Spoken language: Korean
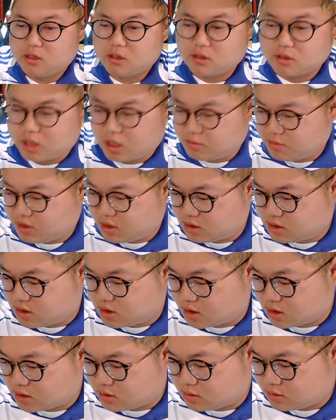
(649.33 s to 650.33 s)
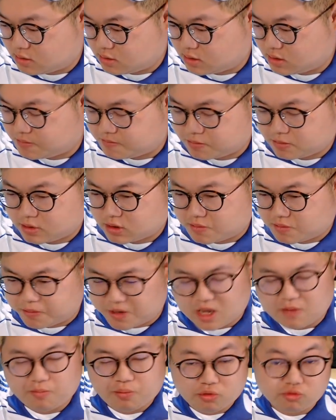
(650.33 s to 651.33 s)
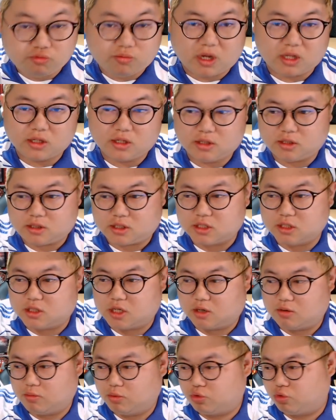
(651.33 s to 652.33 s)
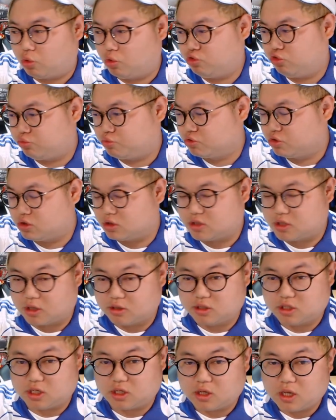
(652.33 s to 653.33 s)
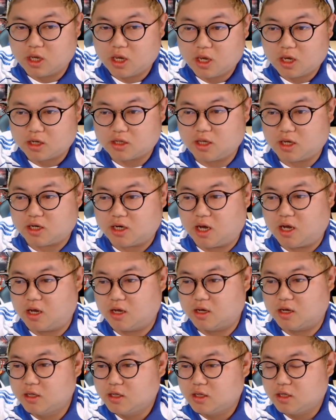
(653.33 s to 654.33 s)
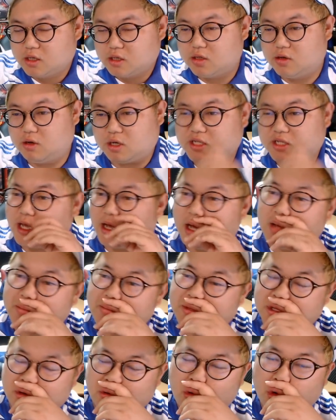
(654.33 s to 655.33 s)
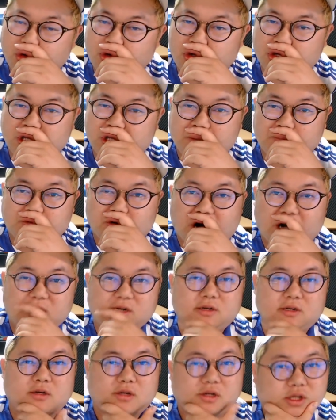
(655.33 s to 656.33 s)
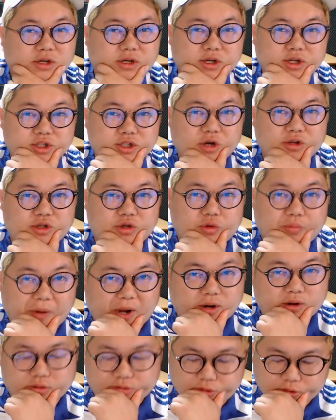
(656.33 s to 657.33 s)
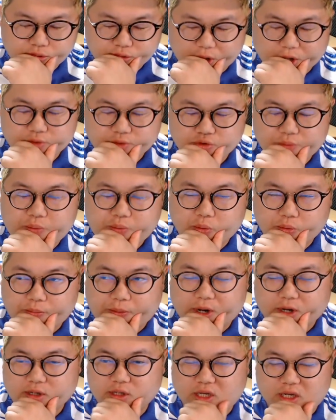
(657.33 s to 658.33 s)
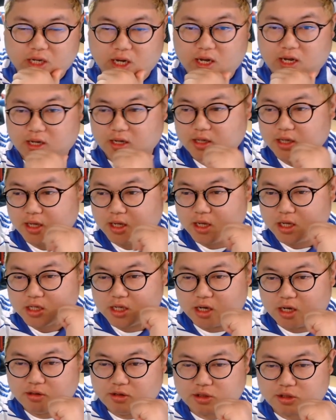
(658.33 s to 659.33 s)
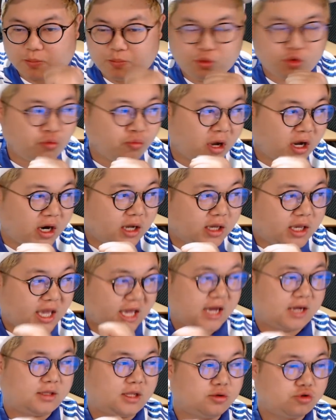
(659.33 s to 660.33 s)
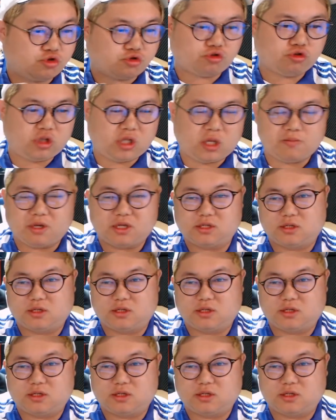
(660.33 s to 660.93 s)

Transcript: 그 다음에 이제 스페인 표만은 진짜로 뭐 도르트문트 저지 그러니까 이렇게 생각하면 돼 코트디부아르 저지도 팔, 아 유니폼도 팔아 그러니까 예를 들어서 퓨마랑 계약된 축구팀이